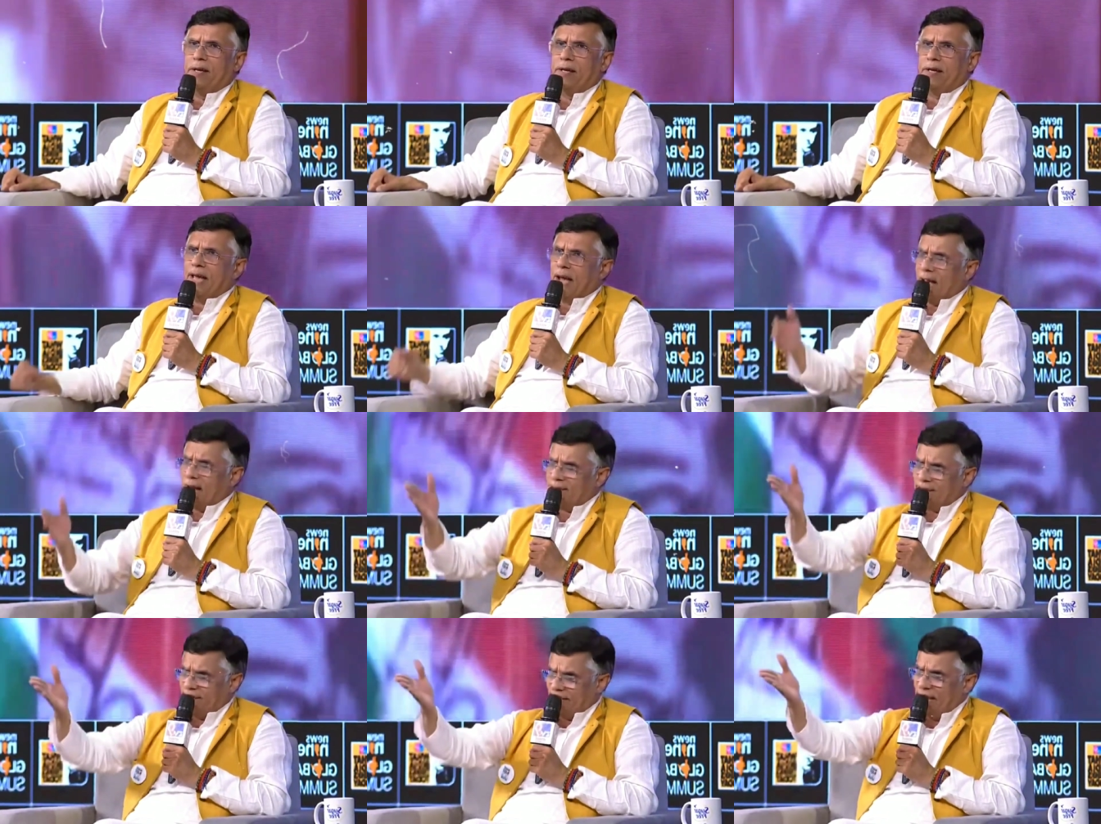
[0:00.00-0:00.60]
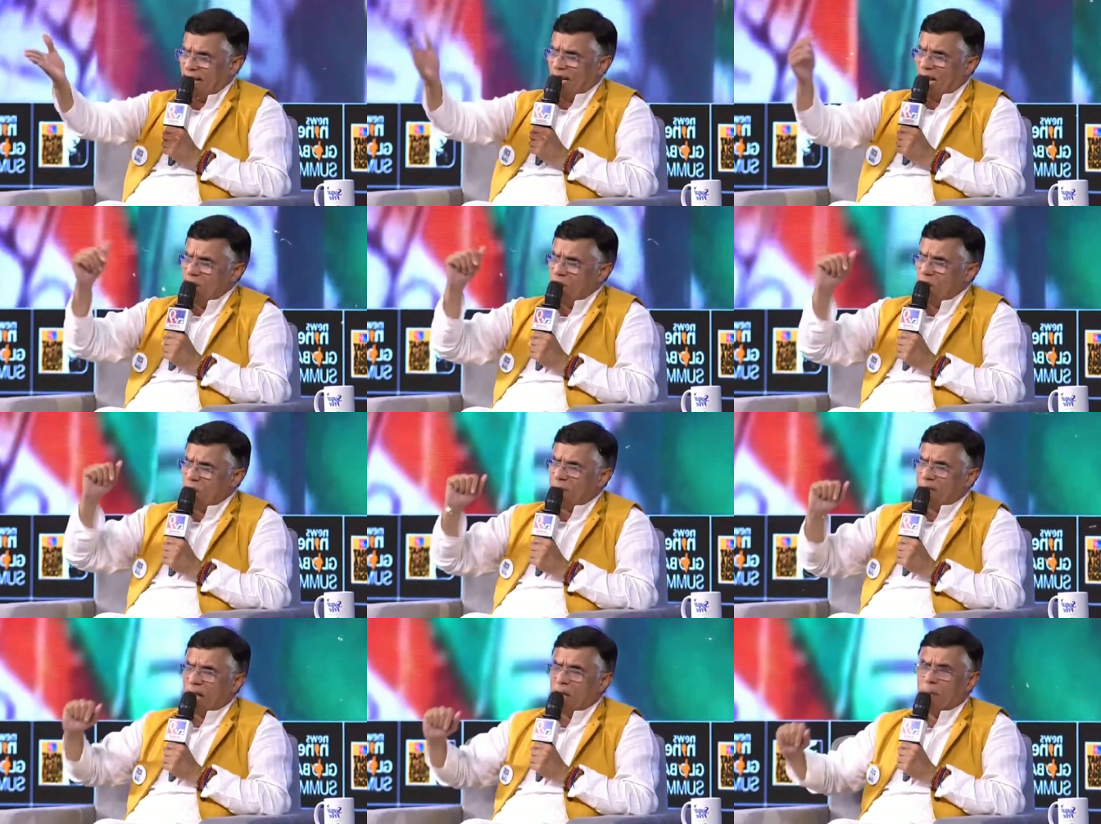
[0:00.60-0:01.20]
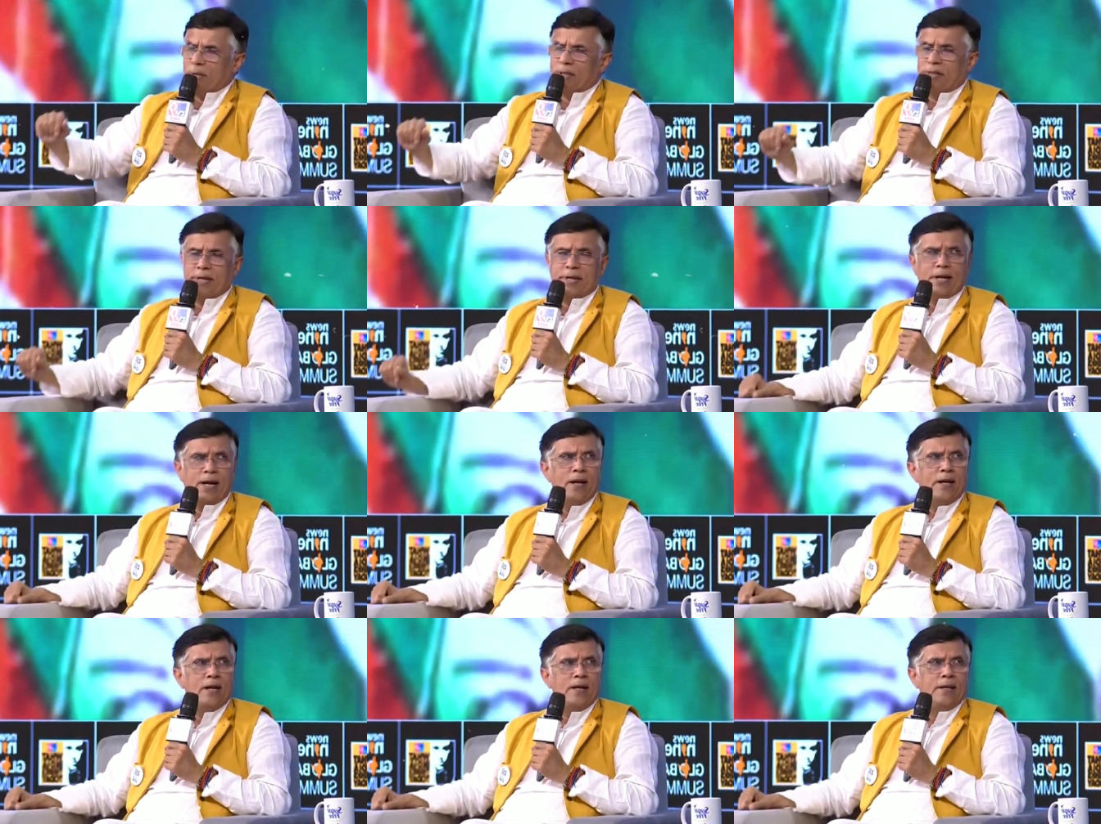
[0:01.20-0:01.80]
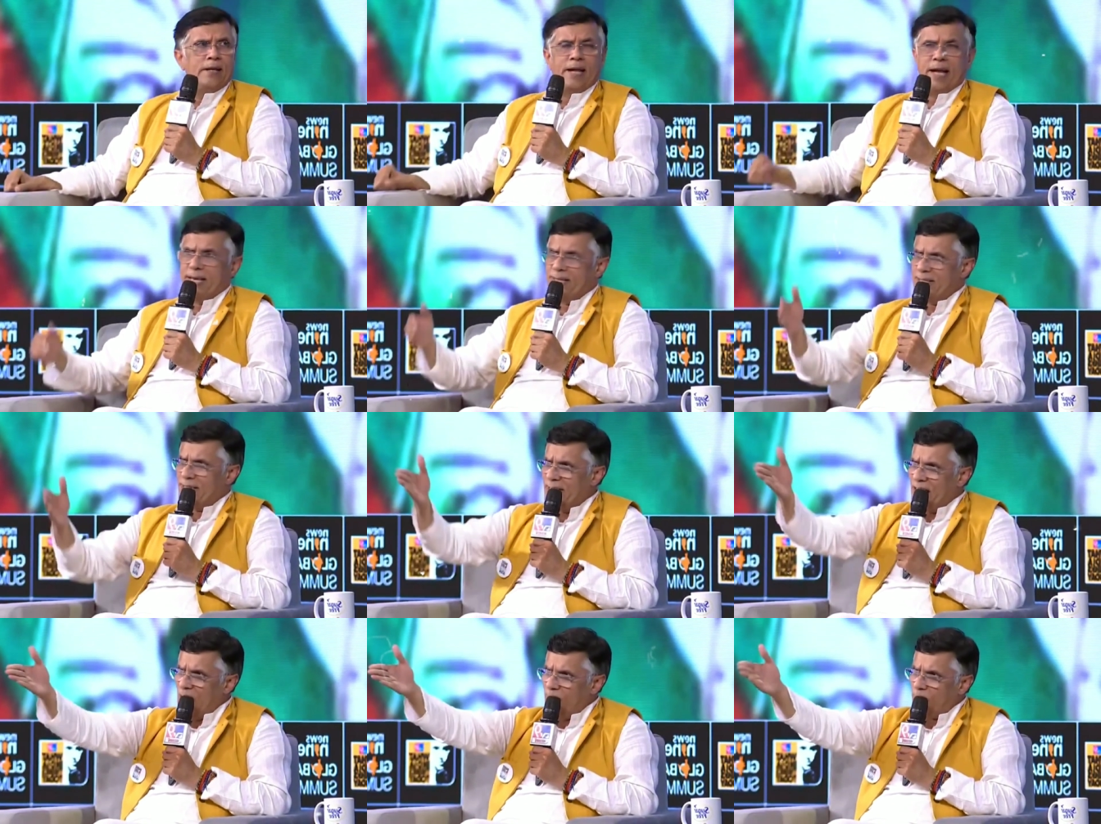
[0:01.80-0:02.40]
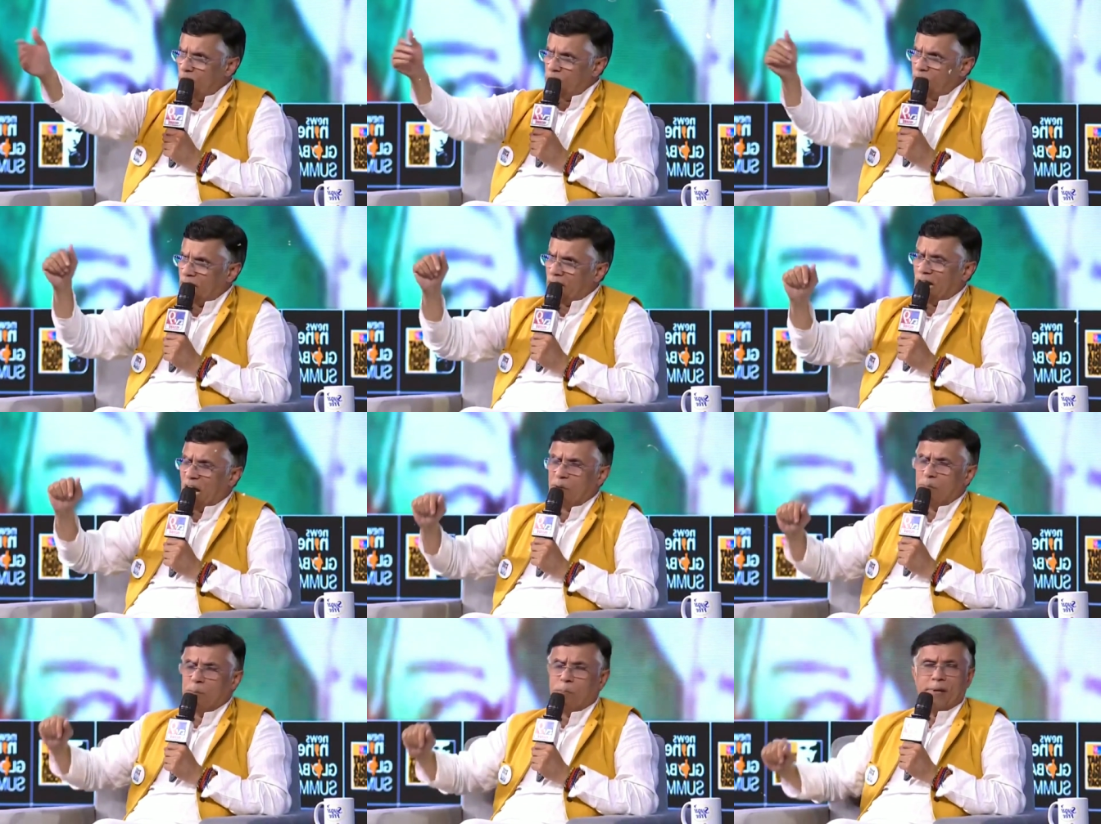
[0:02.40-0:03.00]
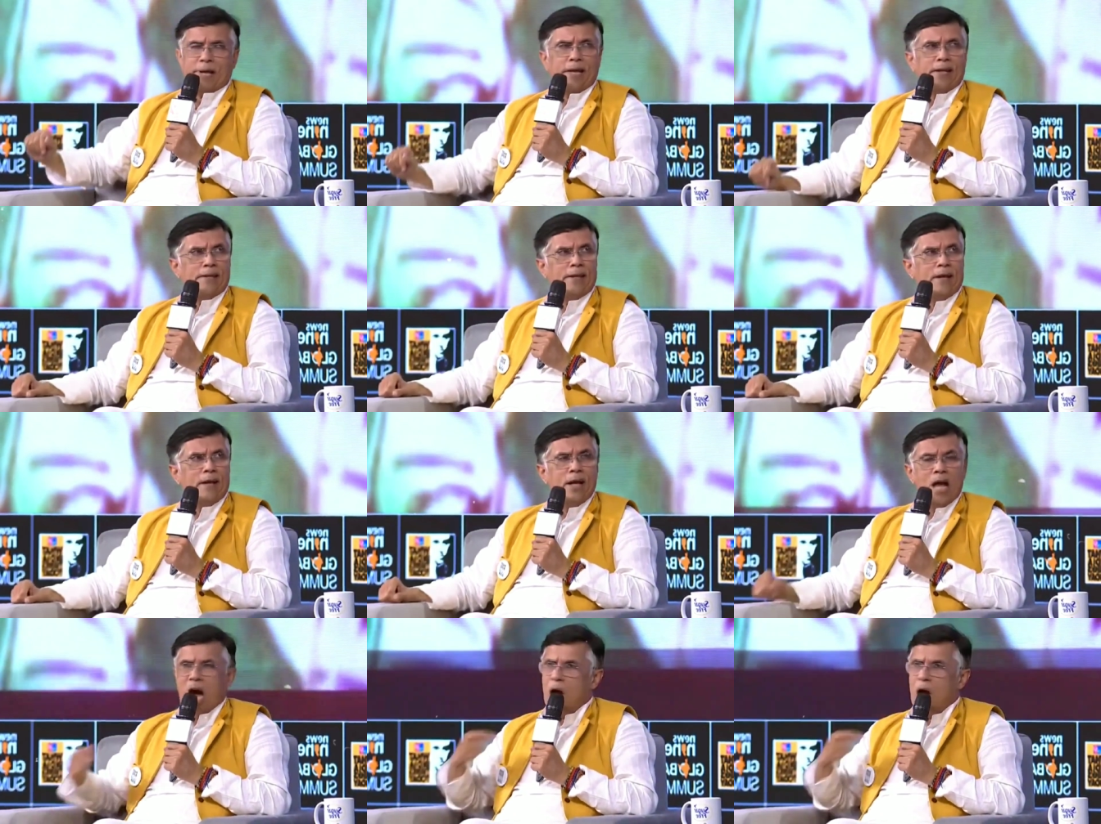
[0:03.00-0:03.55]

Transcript: क्या ऐसे ये काम है प्रधानमंत्री का क्या इसलिए आपको सरकार में बनाया था